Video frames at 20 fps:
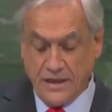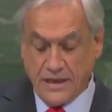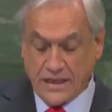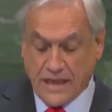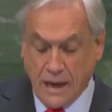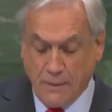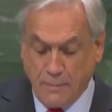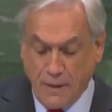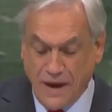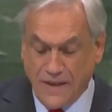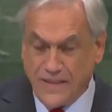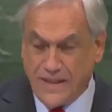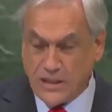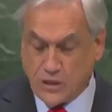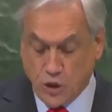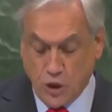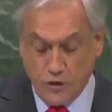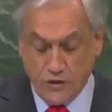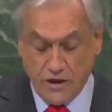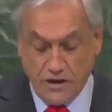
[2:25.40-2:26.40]
capaz de
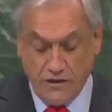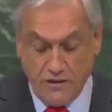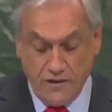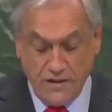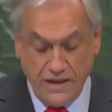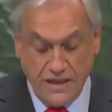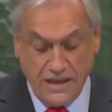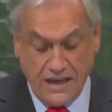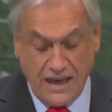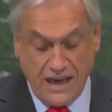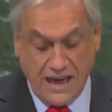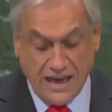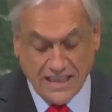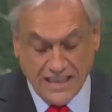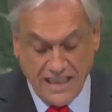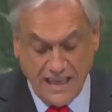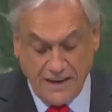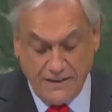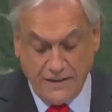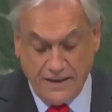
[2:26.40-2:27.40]
sobrevivir a
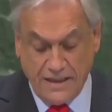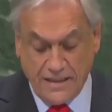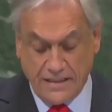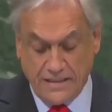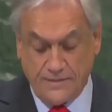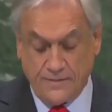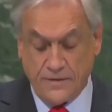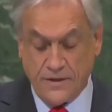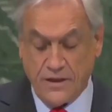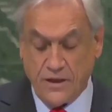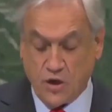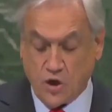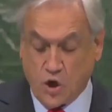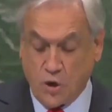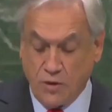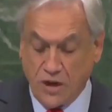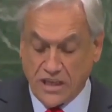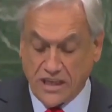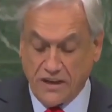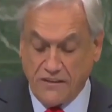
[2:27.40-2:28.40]
quiebres
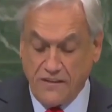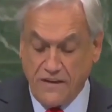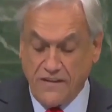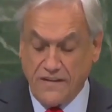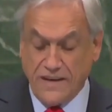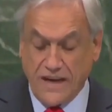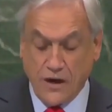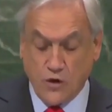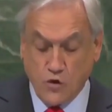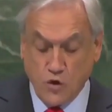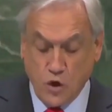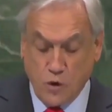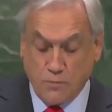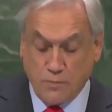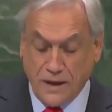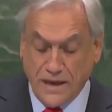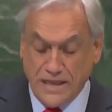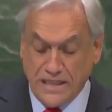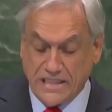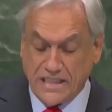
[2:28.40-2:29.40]
como el que viven algunos
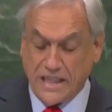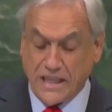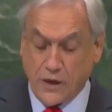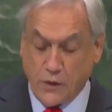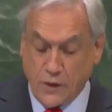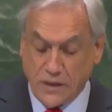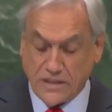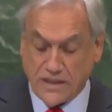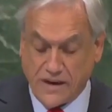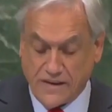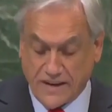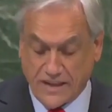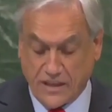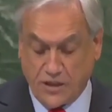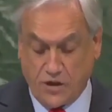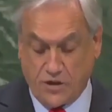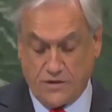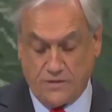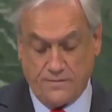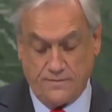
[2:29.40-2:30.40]
países de nuestra
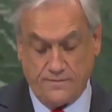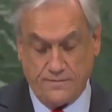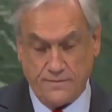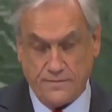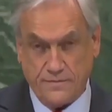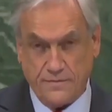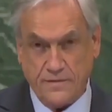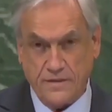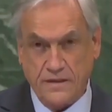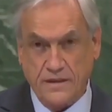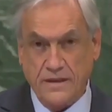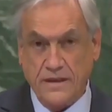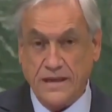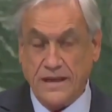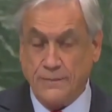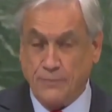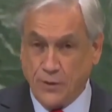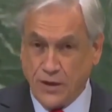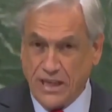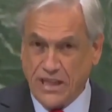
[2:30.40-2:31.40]
región.
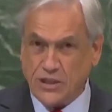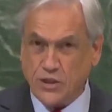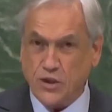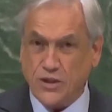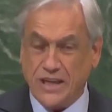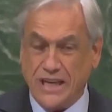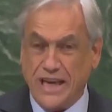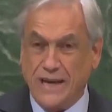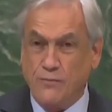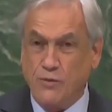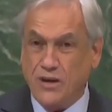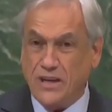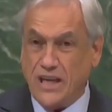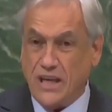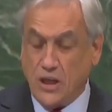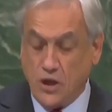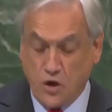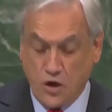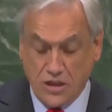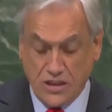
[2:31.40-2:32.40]
Y por eso creemos
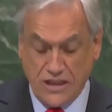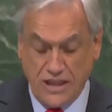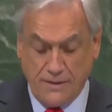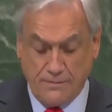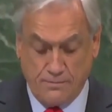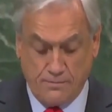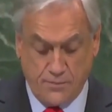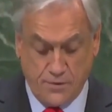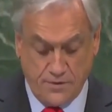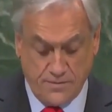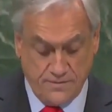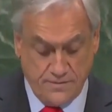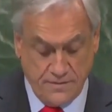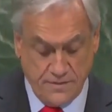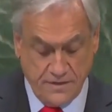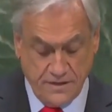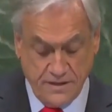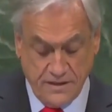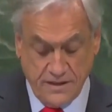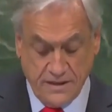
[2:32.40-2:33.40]
que llegó el tiempo
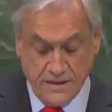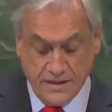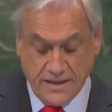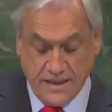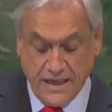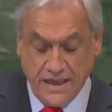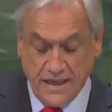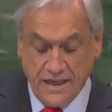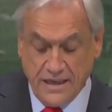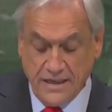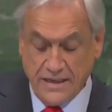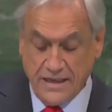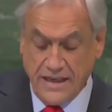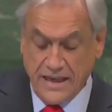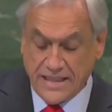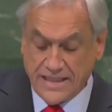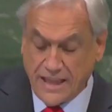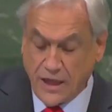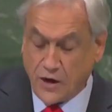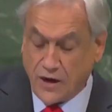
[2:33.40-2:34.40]
que
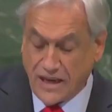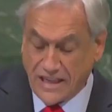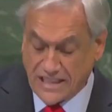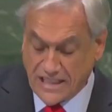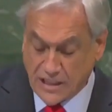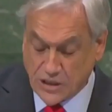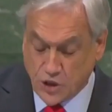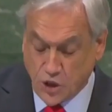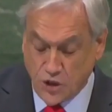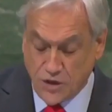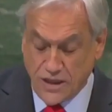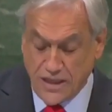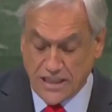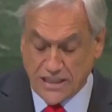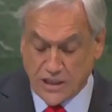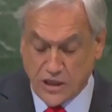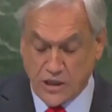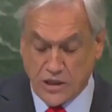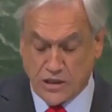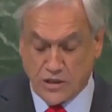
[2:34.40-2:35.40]
esta organización de
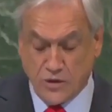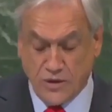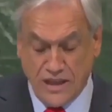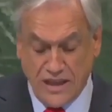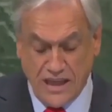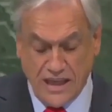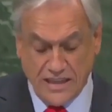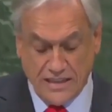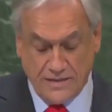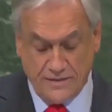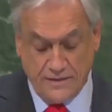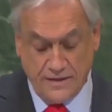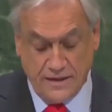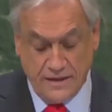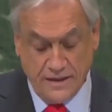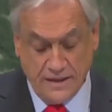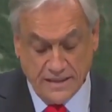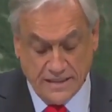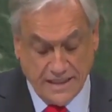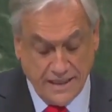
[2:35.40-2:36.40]
Naciones Unidas
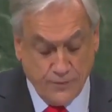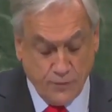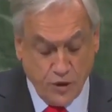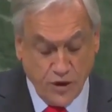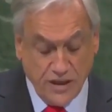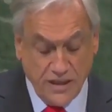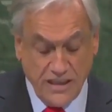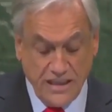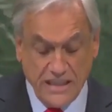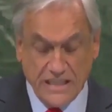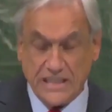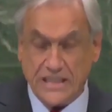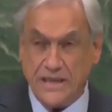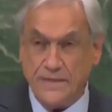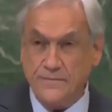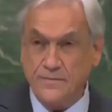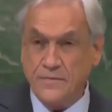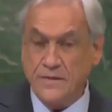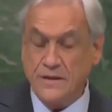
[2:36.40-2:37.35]
se modernice,